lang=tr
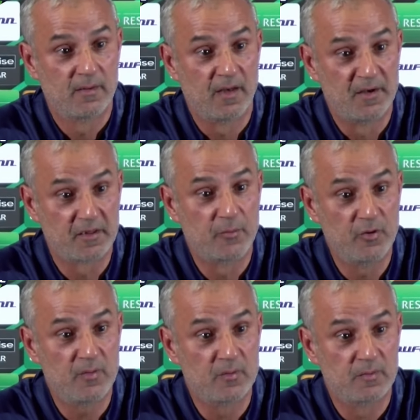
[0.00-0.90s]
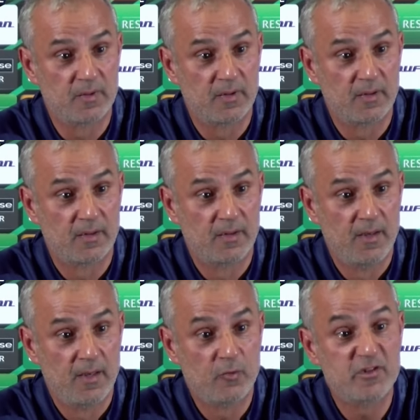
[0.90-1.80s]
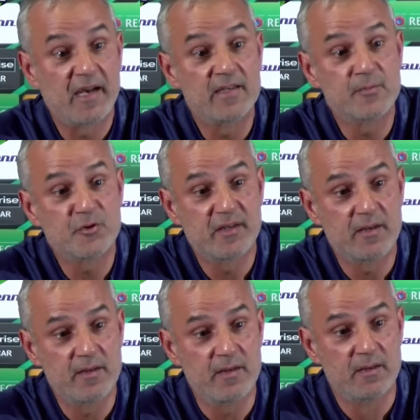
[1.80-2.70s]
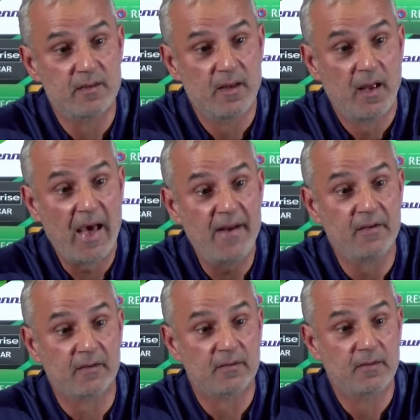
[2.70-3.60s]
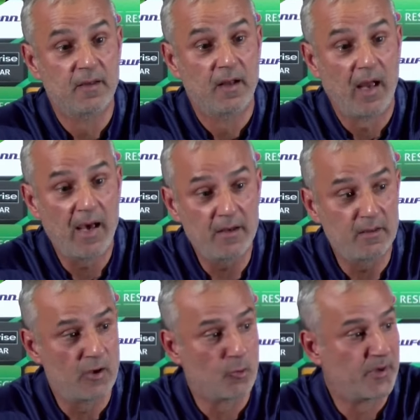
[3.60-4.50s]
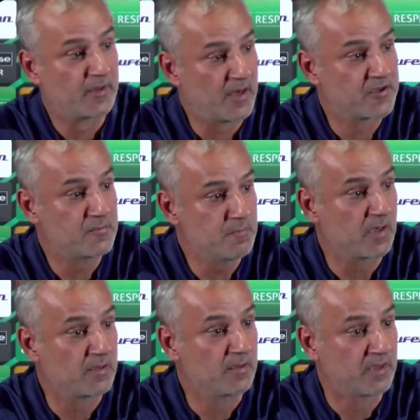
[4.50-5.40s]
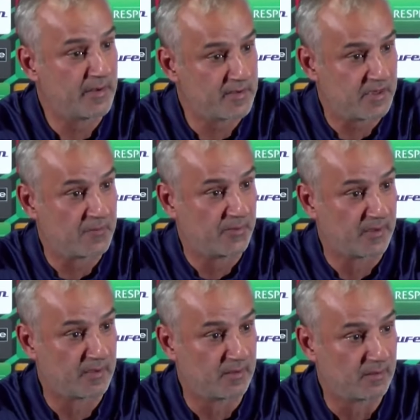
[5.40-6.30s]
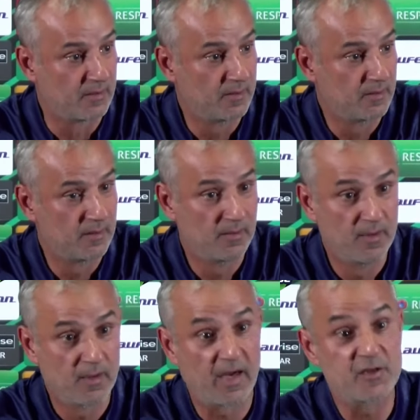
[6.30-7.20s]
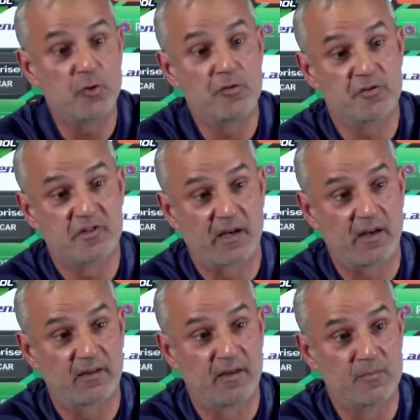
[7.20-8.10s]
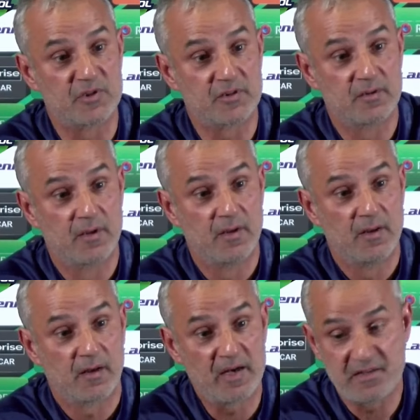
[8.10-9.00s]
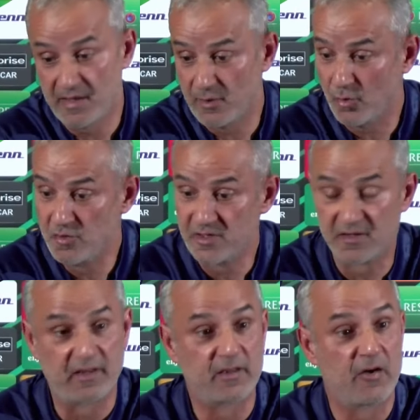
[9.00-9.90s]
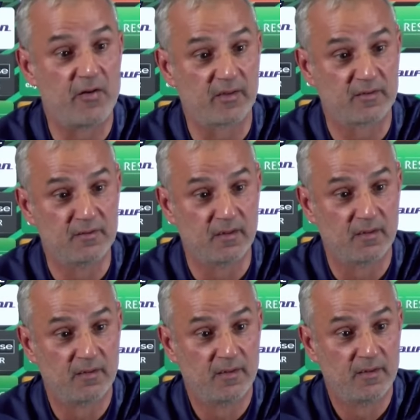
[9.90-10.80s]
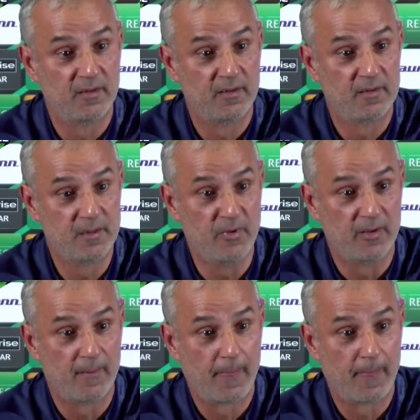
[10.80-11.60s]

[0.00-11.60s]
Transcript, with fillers: Anlatabiliyor muyum? Bu sadece bu sene değil. Her yıl. Her yıl Avrupa'da açın bakın internet sayfalarını. Kaç oyuncu sakatlanmış? Kaç tane oyuncuları tedavi altında? Değil mi?